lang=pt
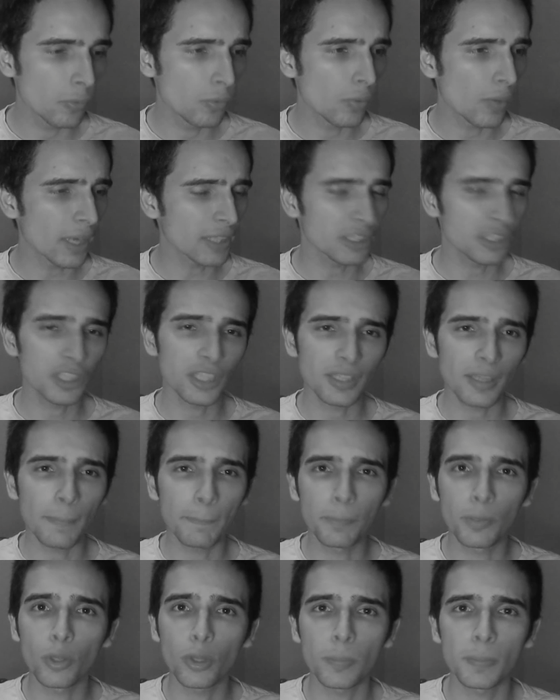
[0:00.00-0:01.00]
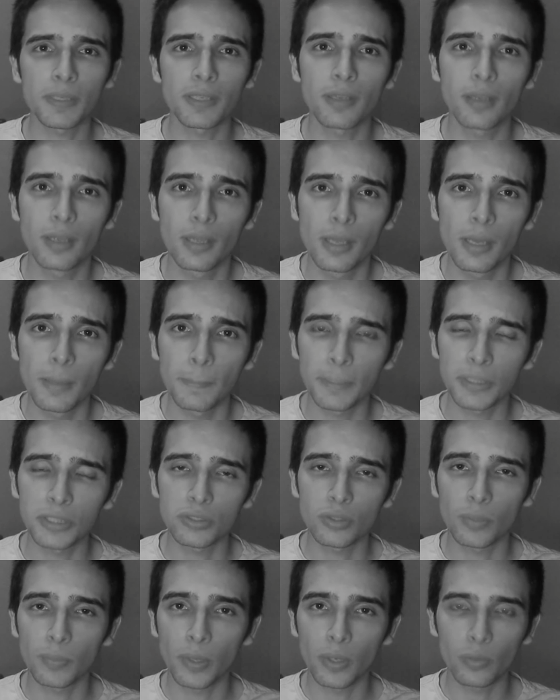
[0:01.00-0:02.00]
O Ash já tá pronto pra, pra se
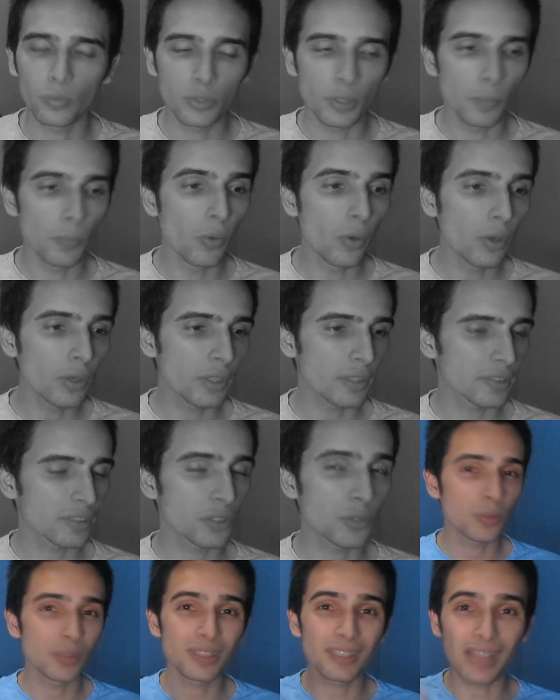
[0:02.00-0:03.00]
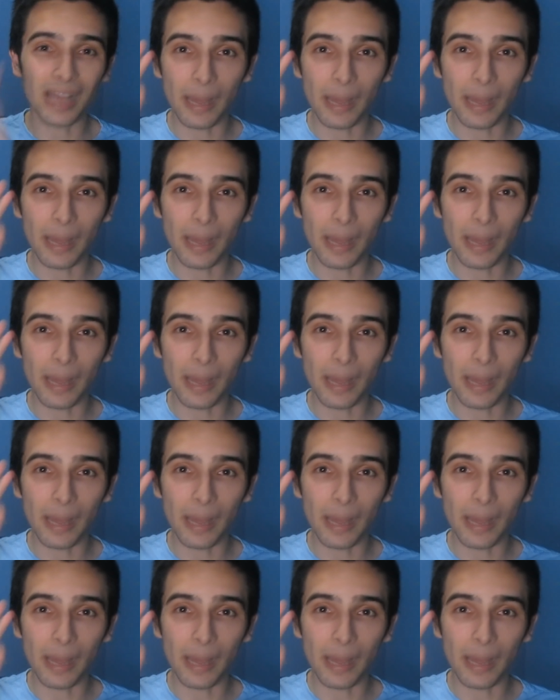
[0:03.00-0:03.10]
tornar um demônio essas coisas.